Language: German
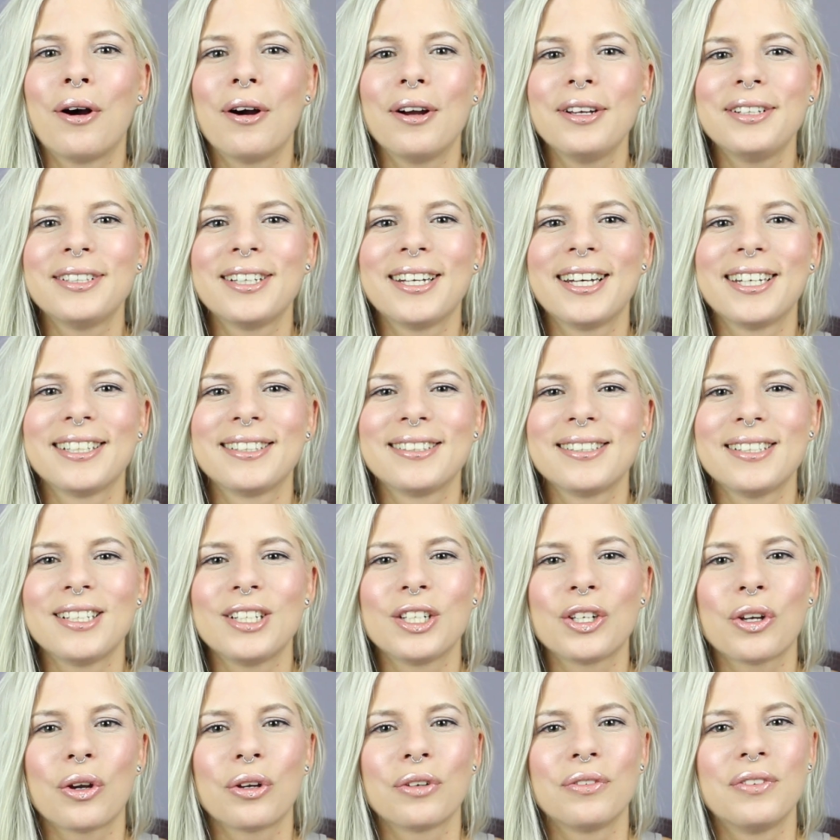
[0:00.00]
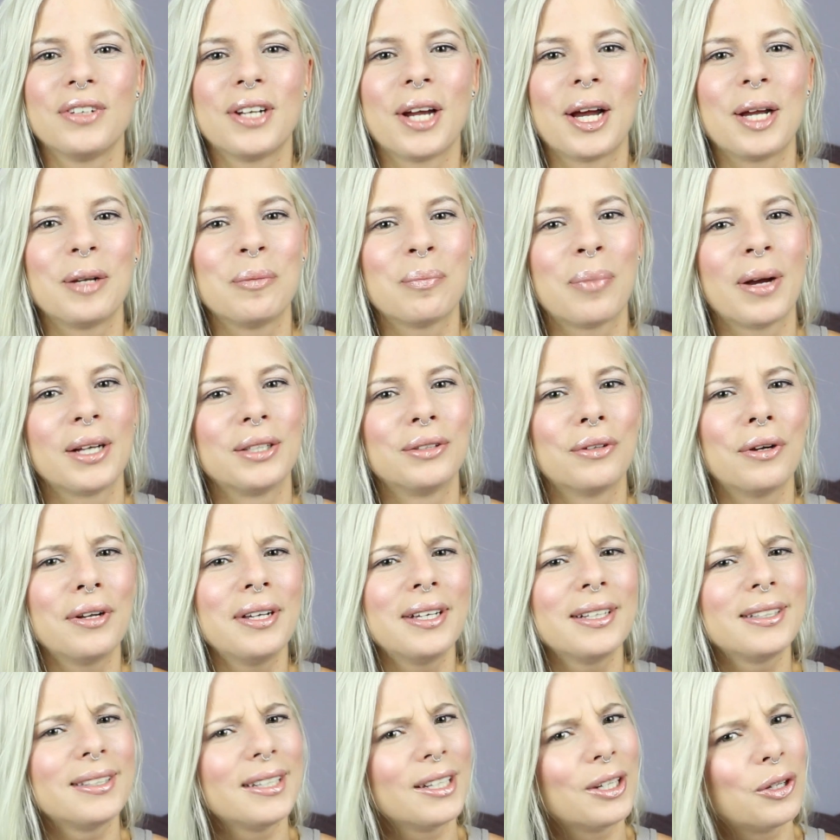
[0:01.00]
Heute erzähle ich euch wieder ein paar
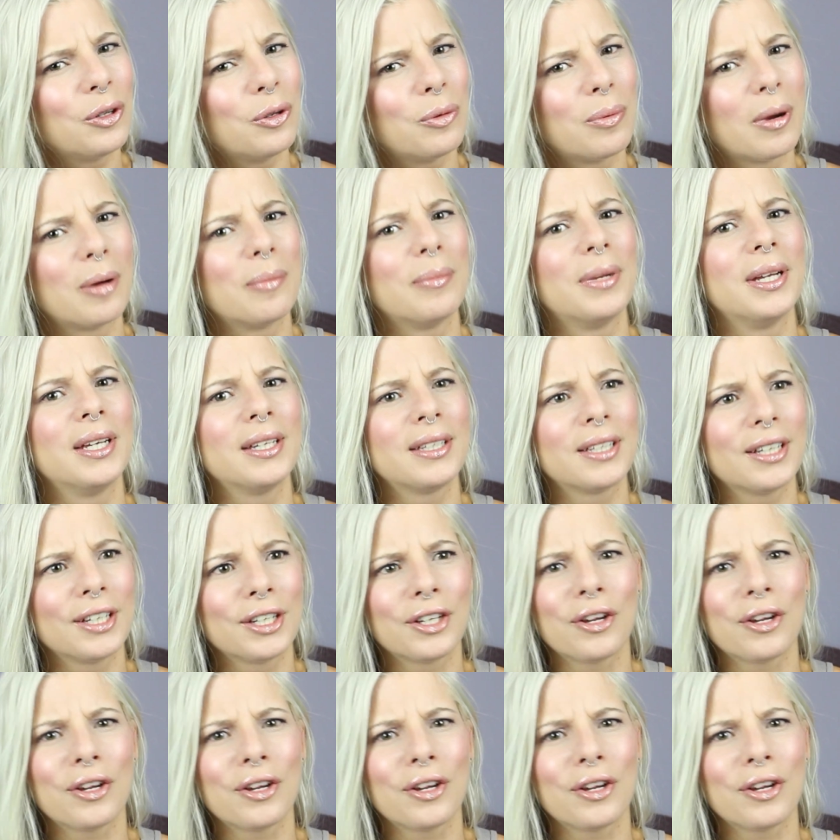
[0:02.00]
neue Dinge über mich.